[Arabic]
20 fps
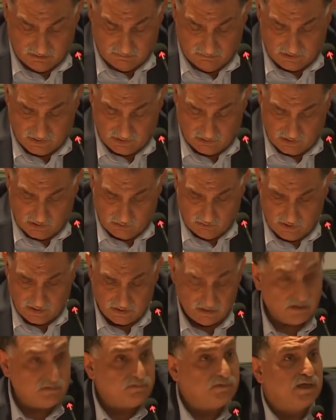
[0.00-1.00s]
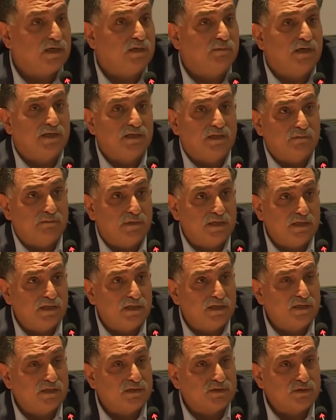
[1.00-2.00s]
في أولوية الفهم على
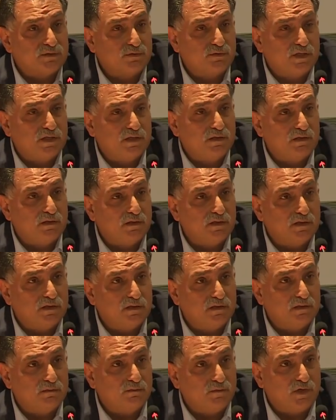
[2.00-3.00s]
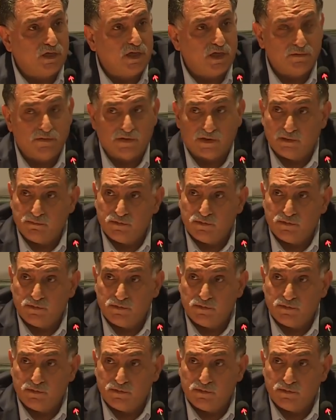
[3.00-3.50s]
المنهج والمحاضرة